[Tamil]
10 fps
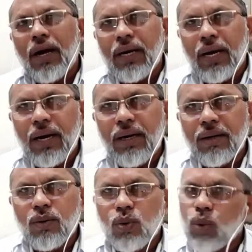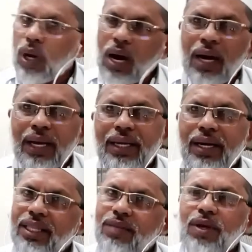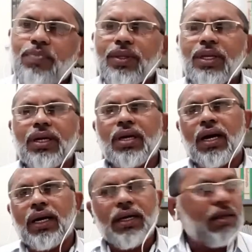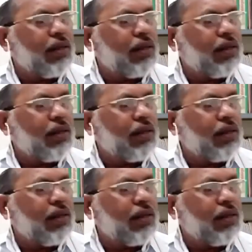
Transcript: ஆனால் குரானை எழுதி வைப்பதற்கான